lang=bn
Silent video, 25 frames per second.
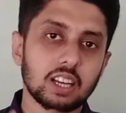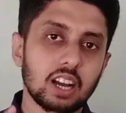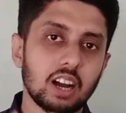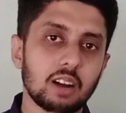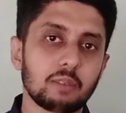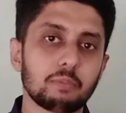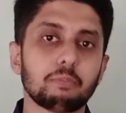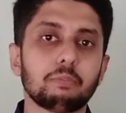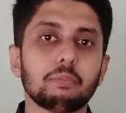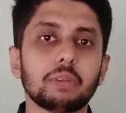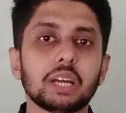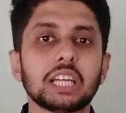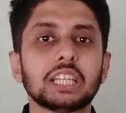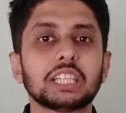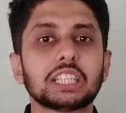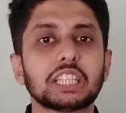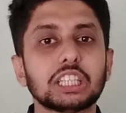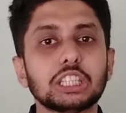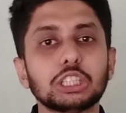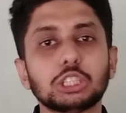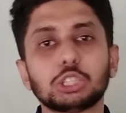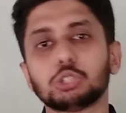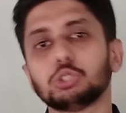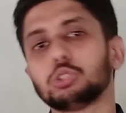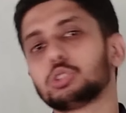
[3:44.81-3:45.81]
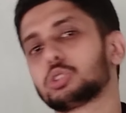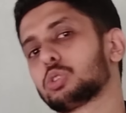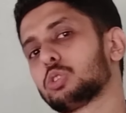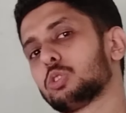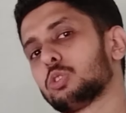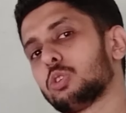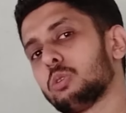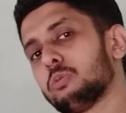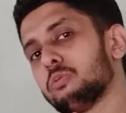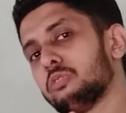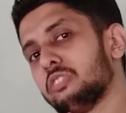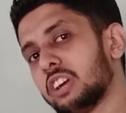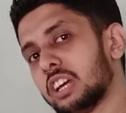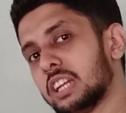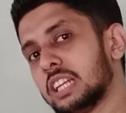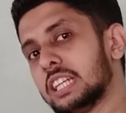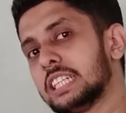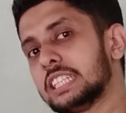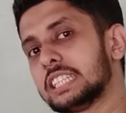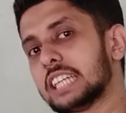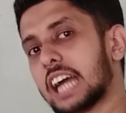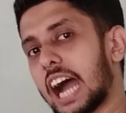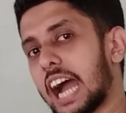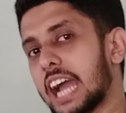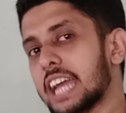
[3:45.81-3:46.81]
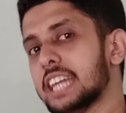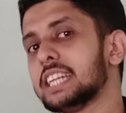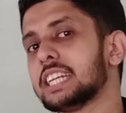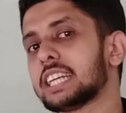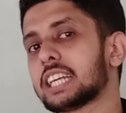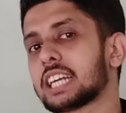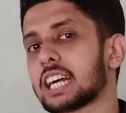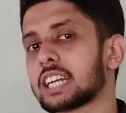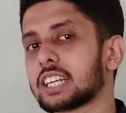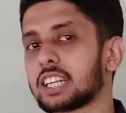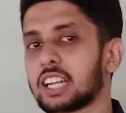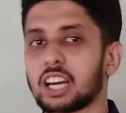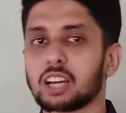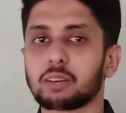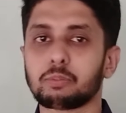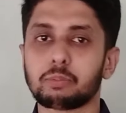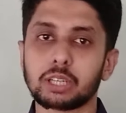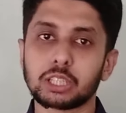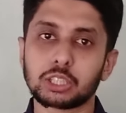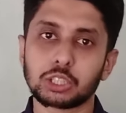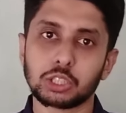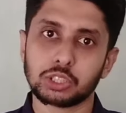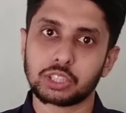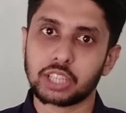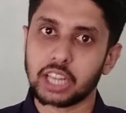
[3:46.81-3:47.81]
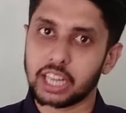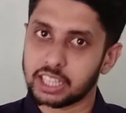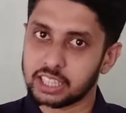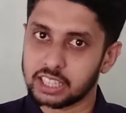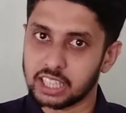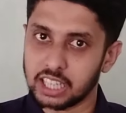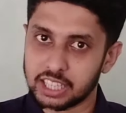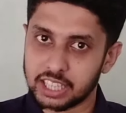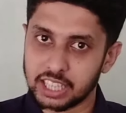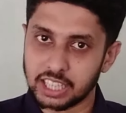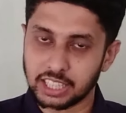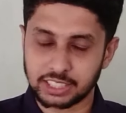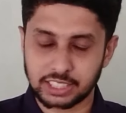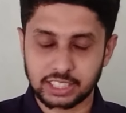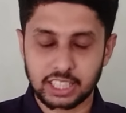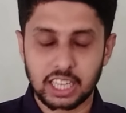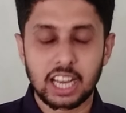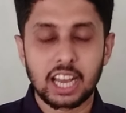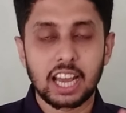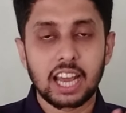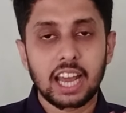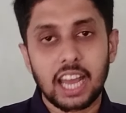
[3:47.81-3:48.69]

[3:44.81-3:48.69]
গভর্নমেন্ট ইস্যুড কোনো ভ্যালিড আইডি কার্ড লাগবে টু টেক দ্য টেস্ট